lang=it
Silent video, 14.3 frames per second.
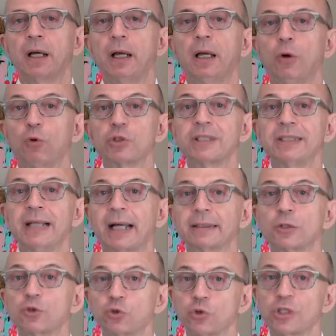eh,
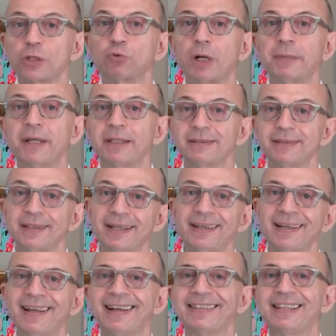ossidata sono sicuramente
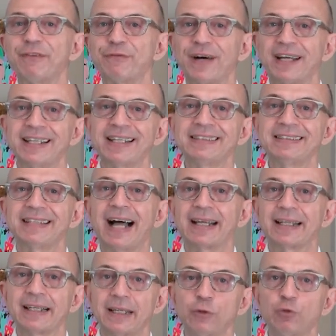da fare
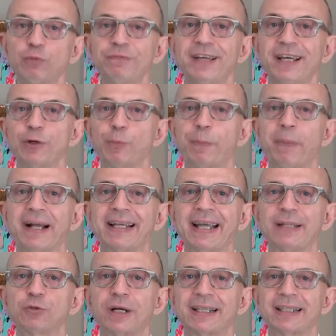rentare in un vero
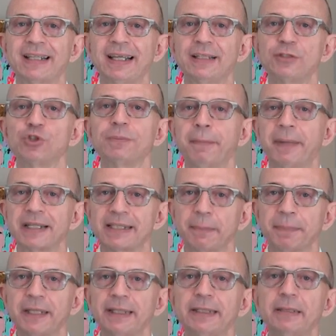pacchetto anti-aging. Per
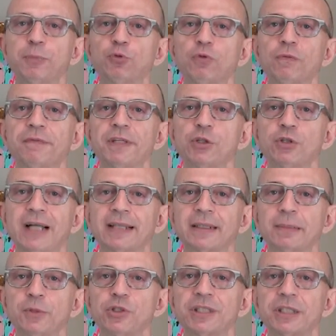saperne di più visionate
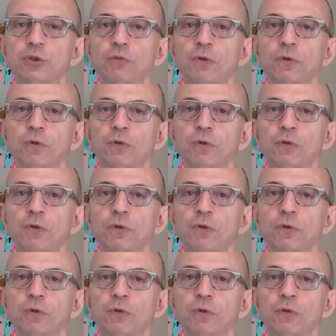il mio sito